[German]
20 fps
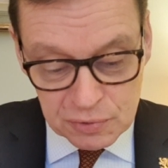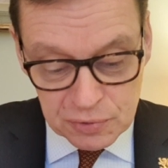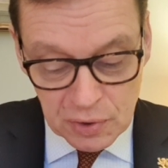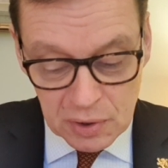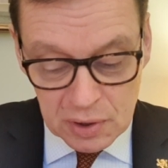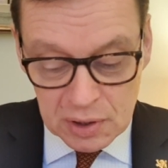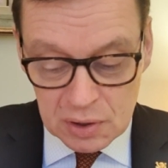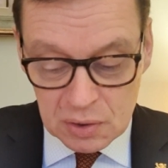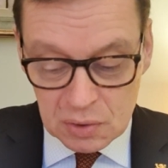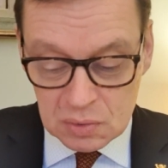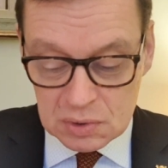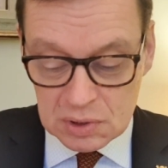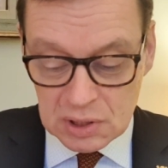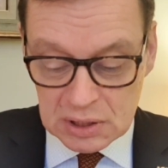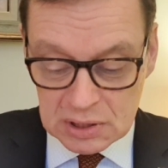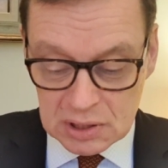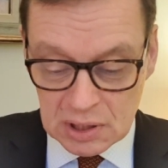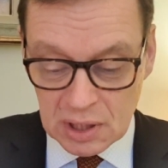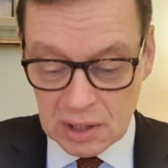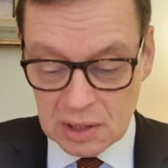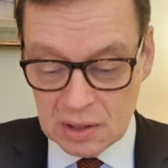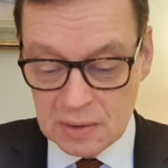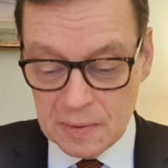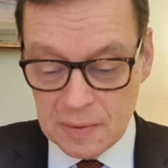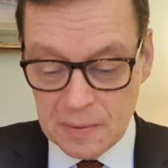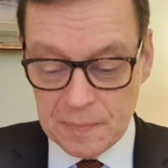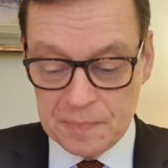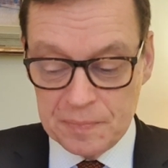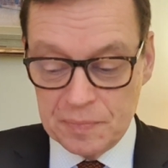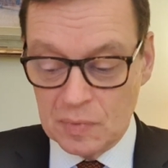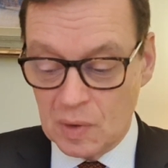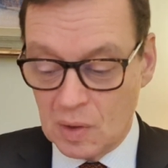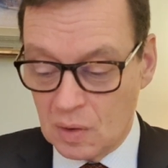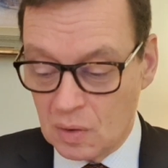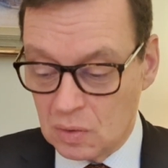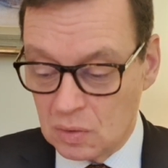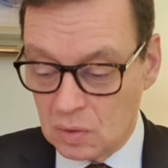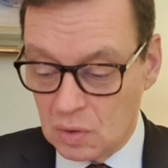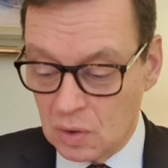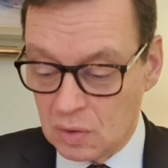völlig untertan
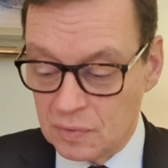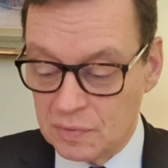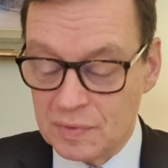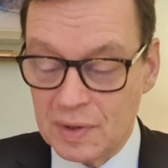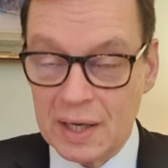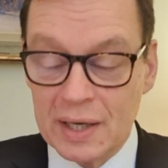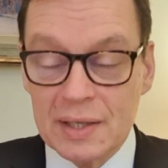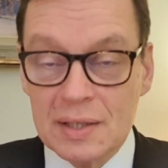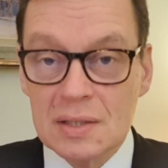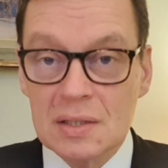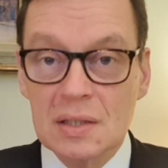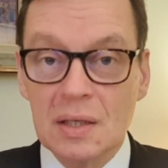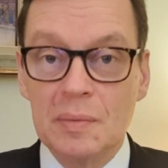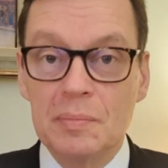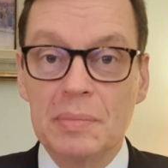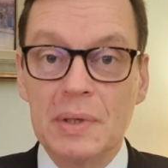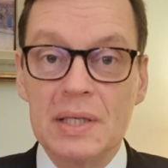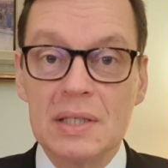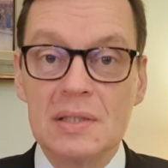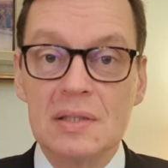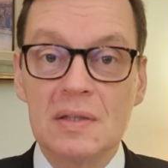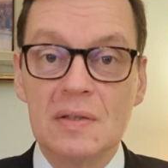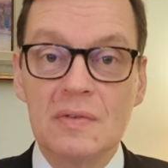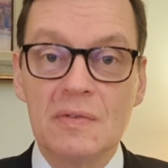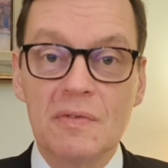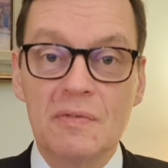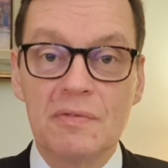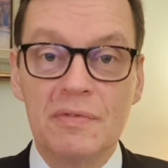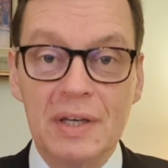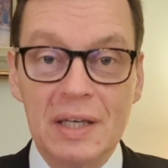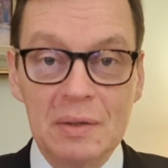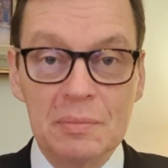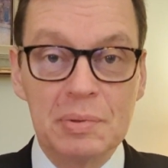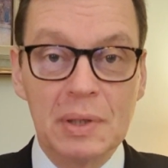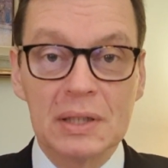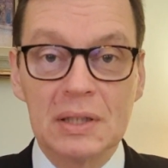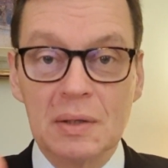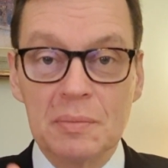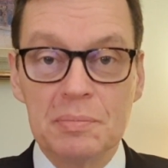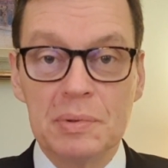und Gott weiß am besten, wen
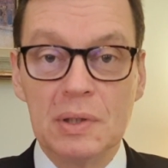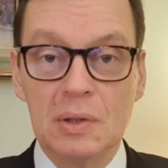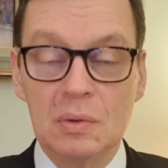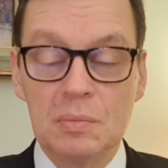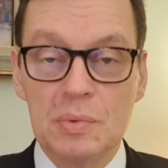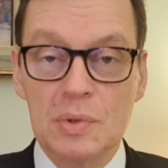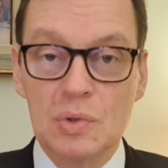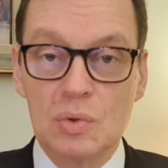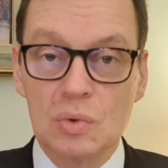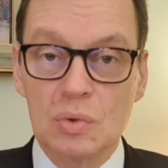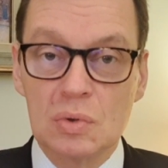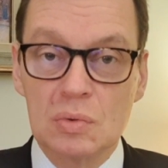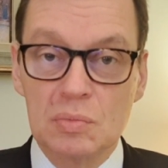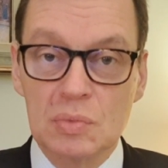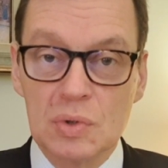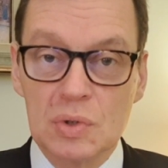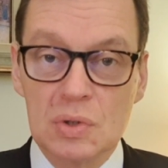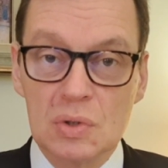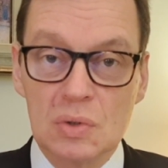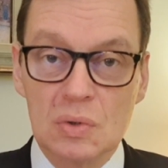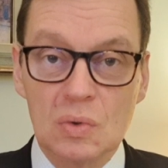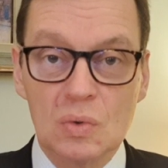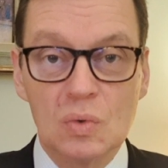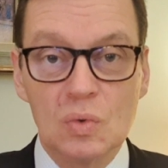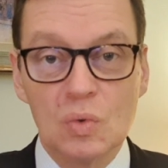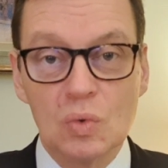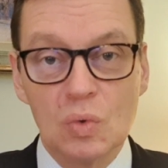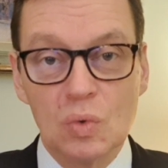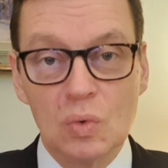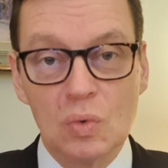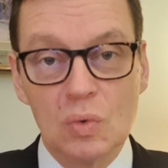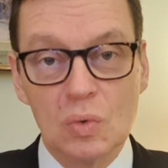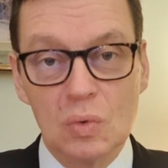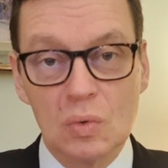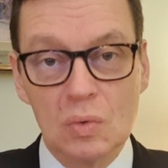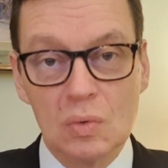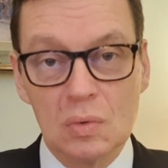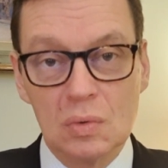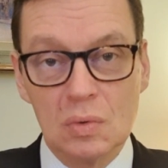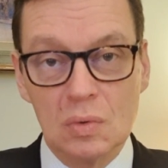Pater Pio besuchen muss,
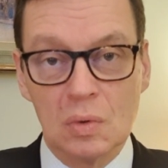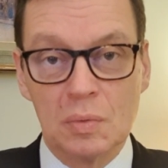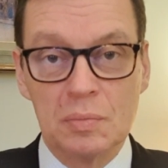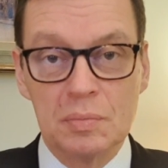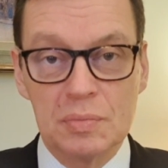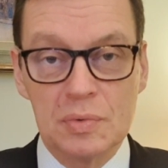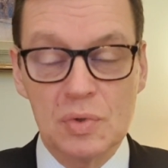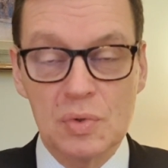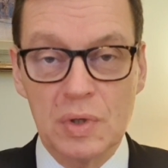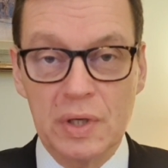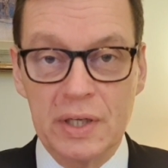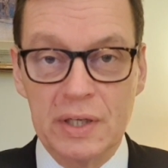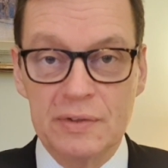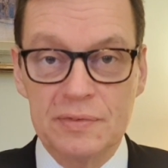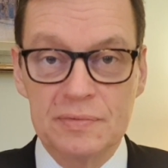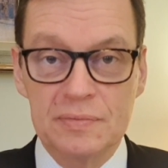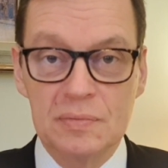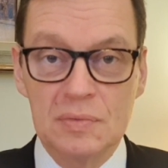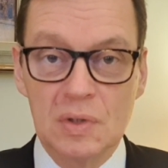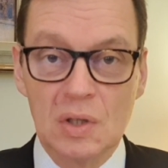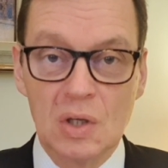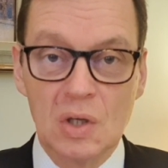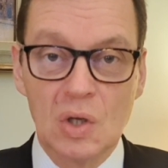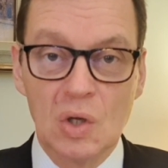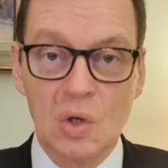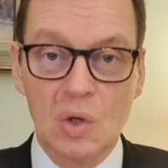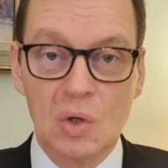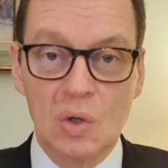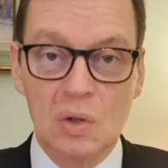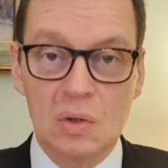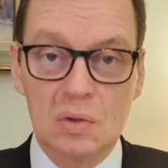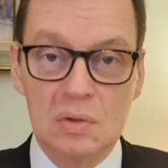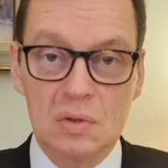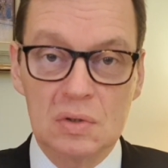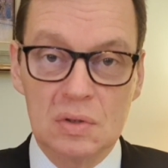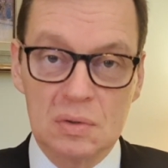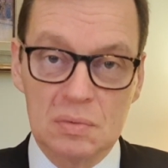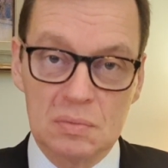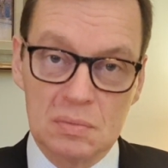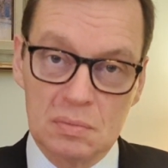um zu helfen
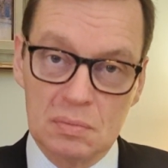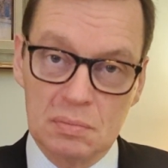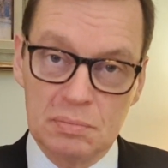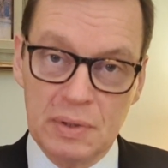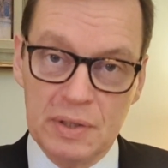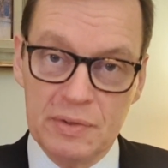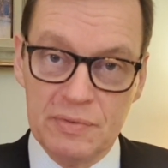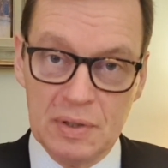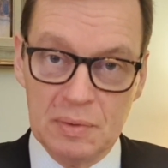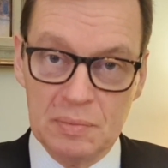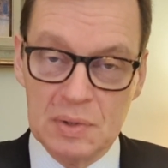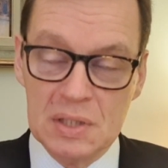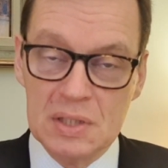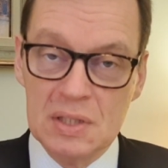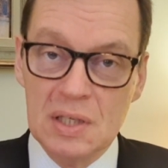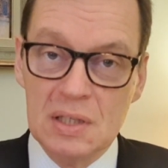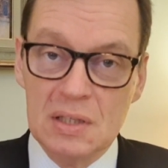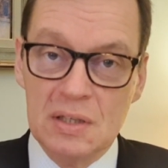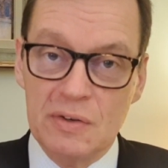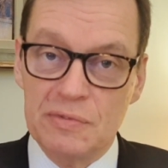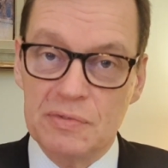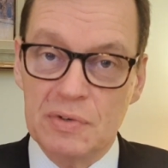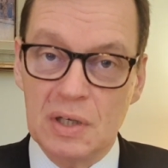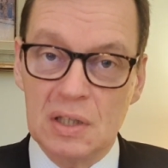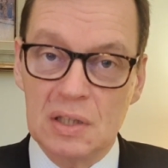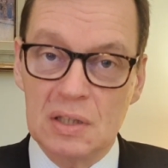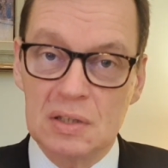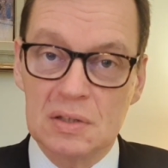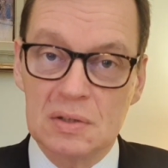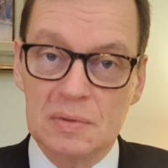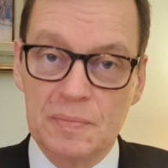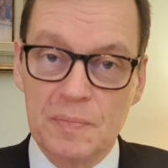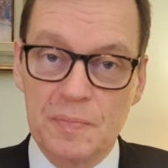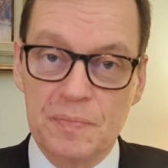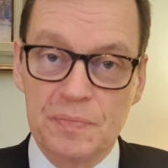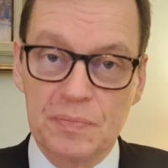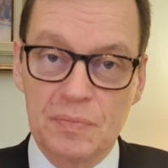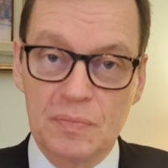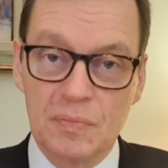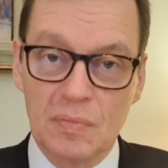und bei wem das nicht der Fall ist.
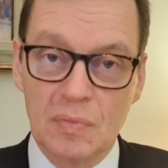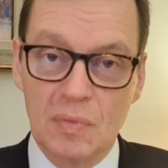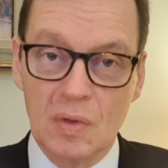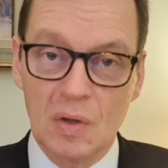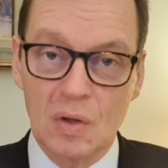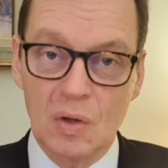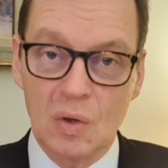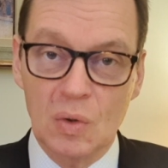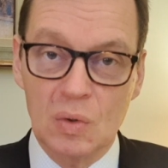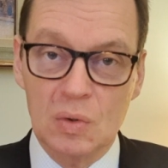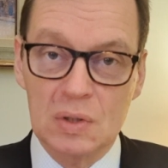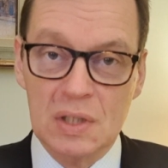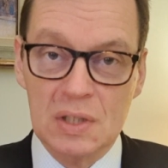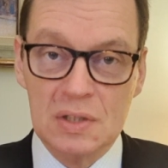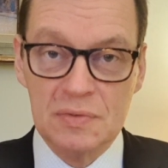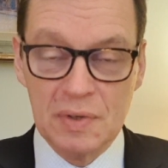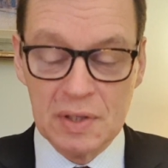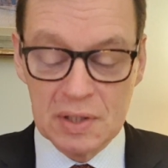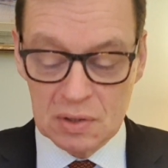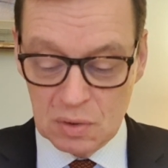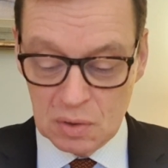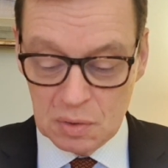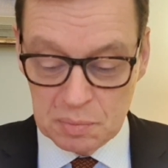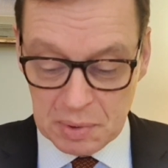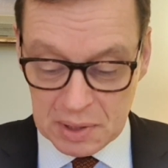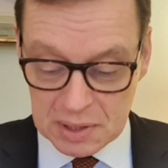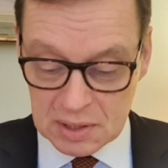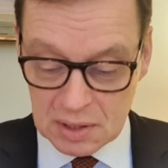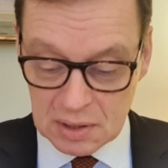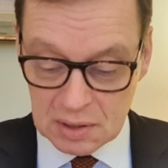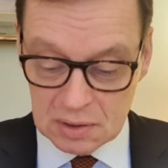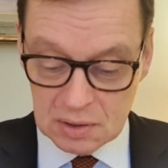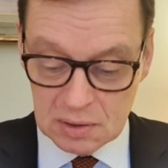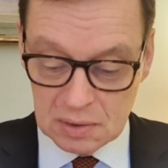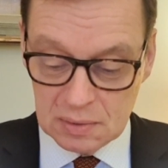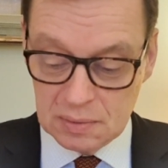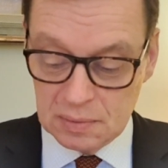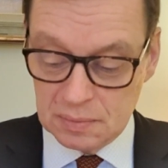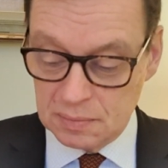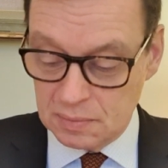Und das weiß Gott besser
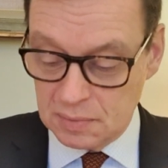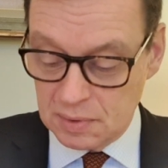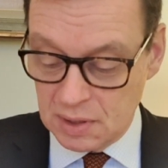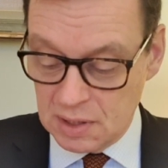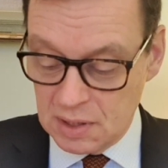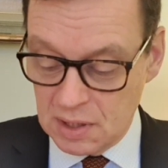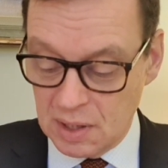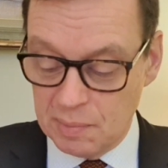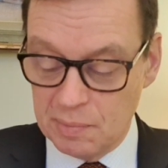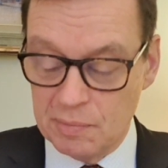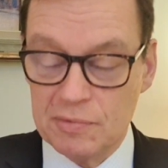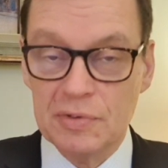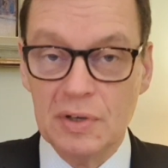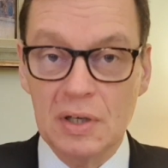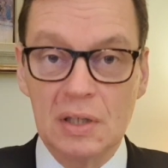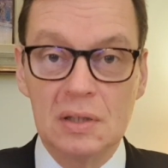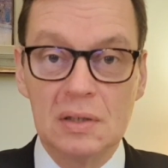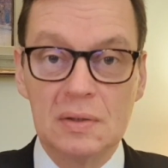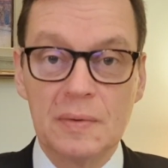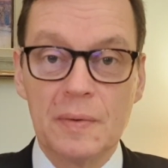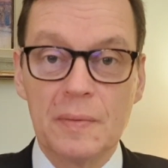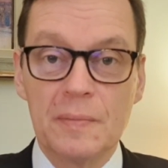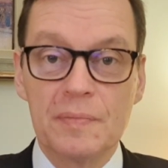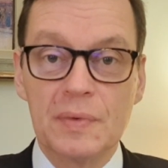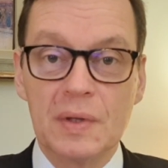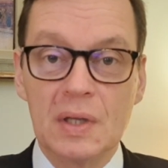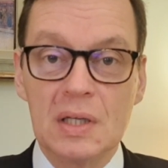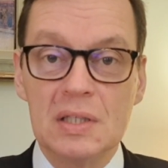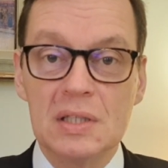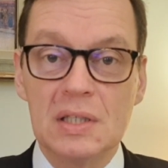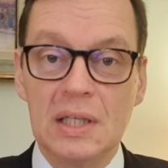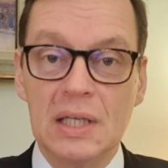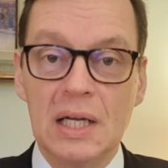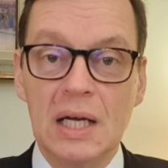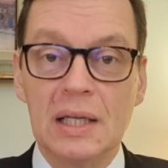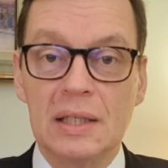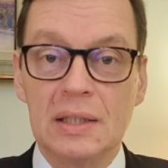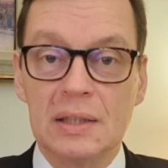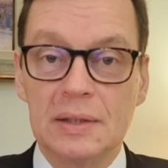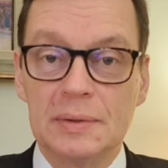in jedem Fall als
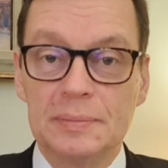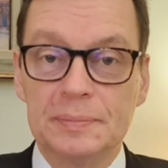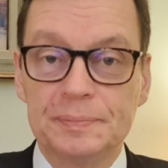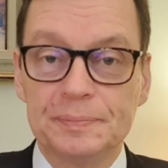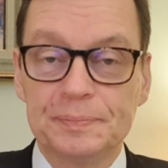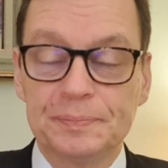jeder andere.